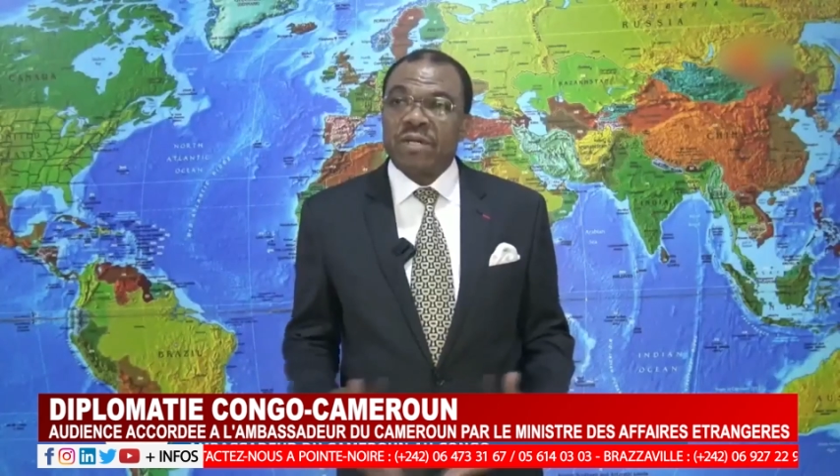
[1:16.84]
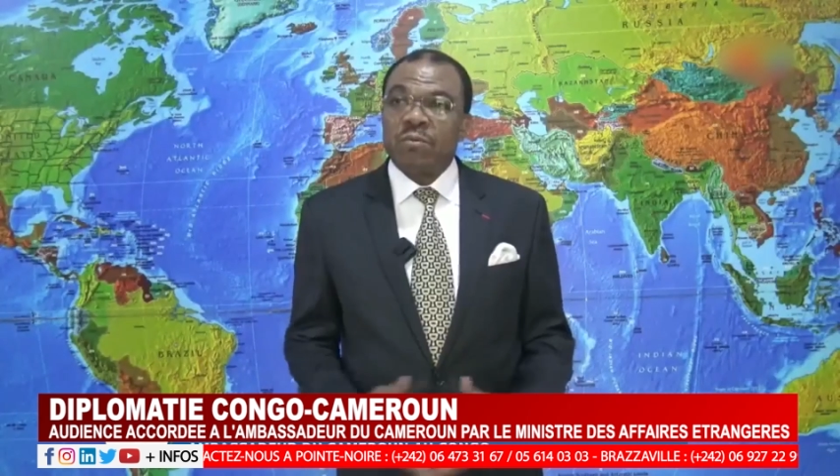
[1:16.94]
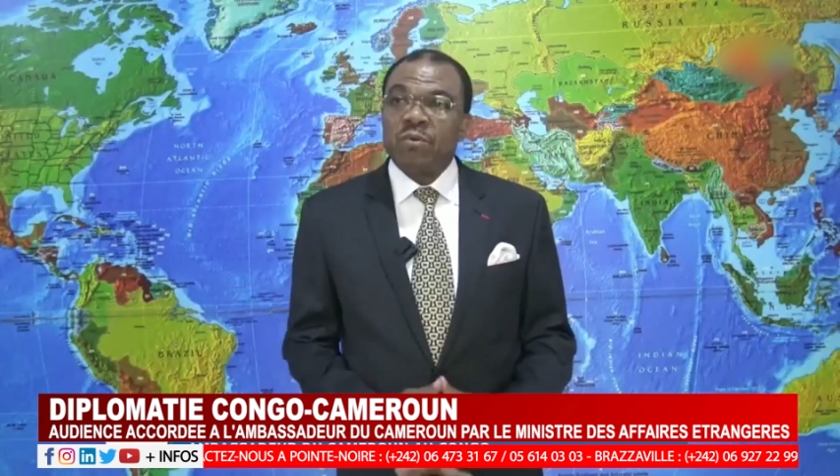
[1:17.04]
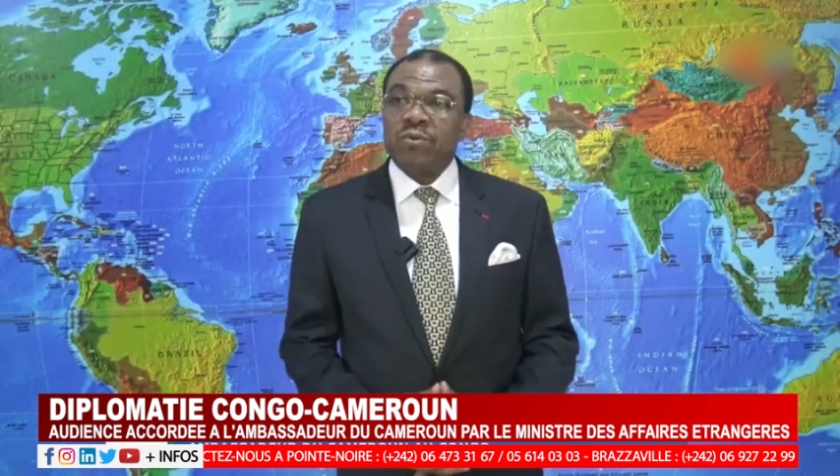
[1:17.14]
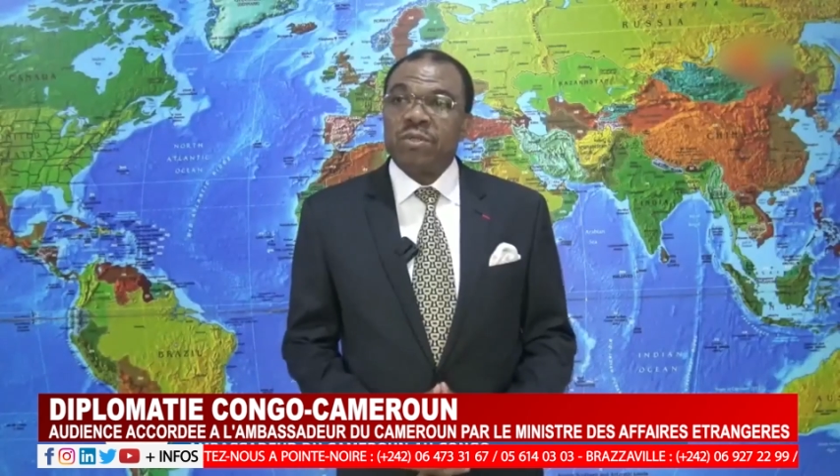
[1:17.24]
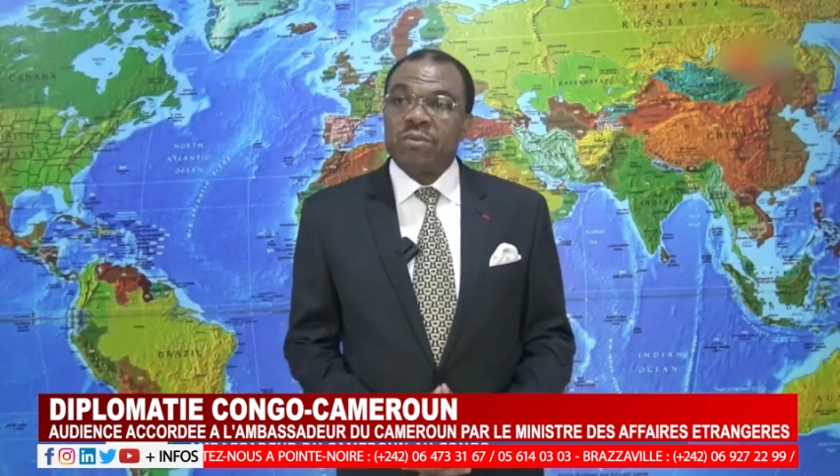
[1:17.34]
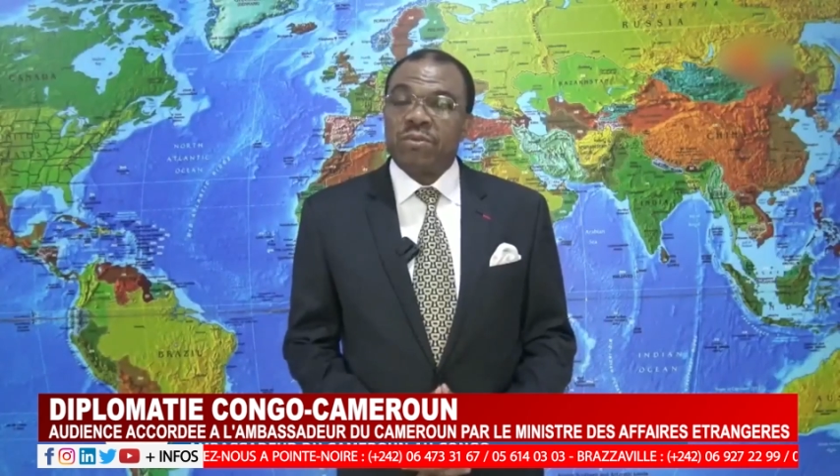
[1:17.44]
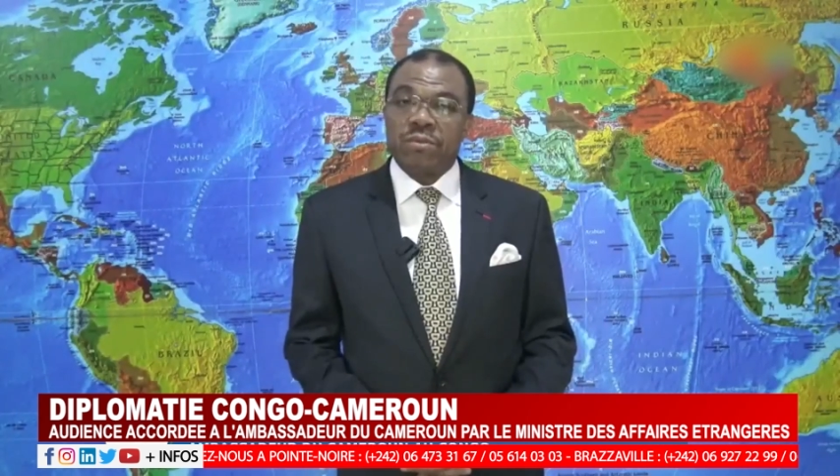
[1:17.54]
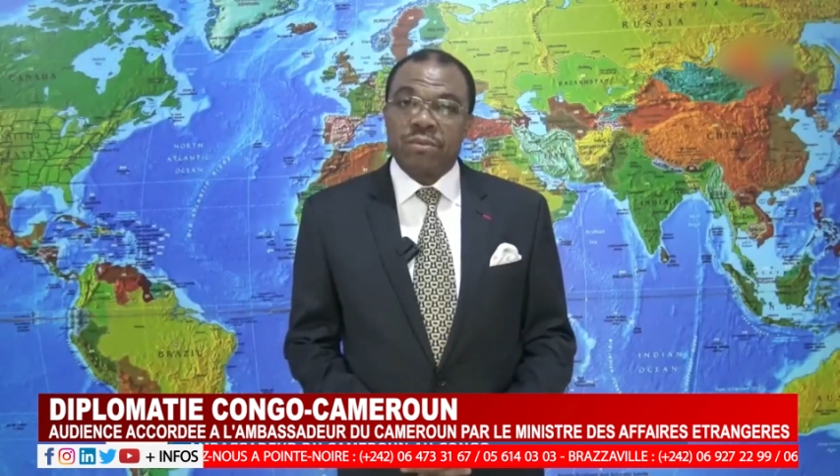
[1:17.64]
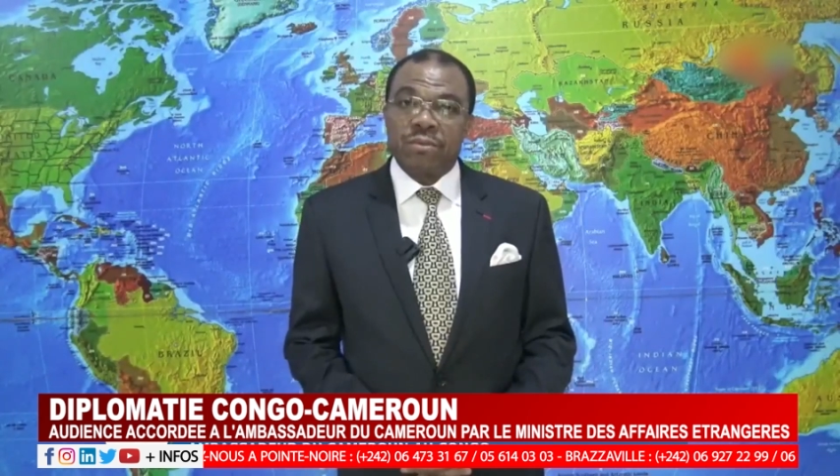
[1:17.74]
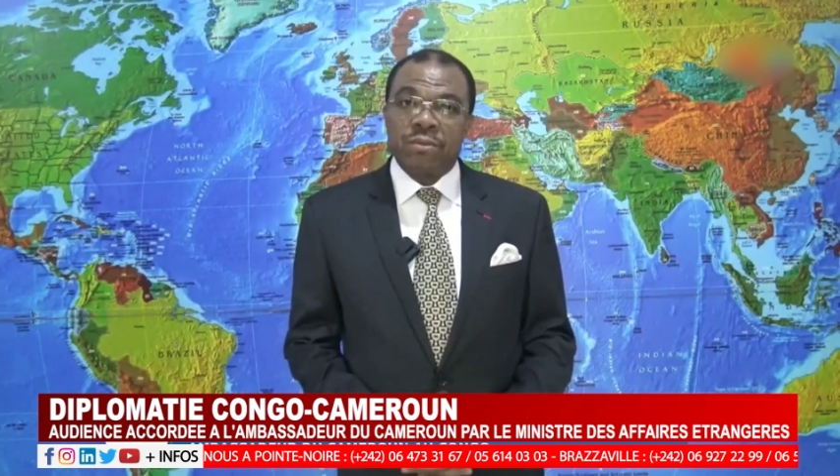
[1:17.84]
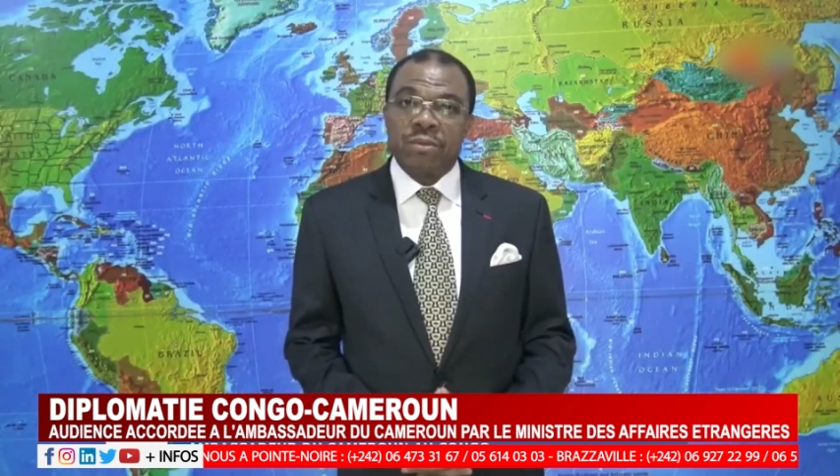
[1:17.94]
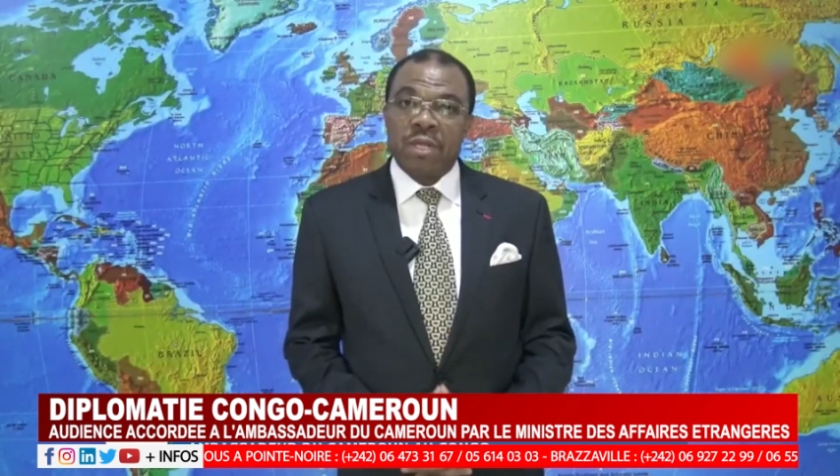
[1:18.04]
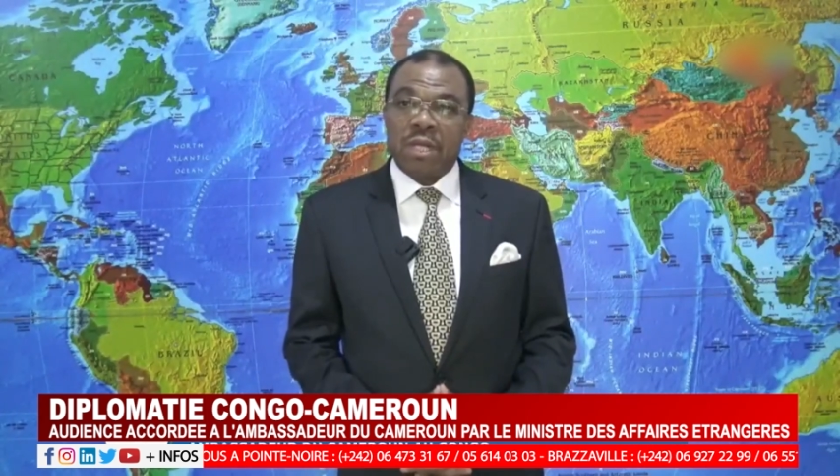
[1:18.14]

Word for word: Cameroun et le Congo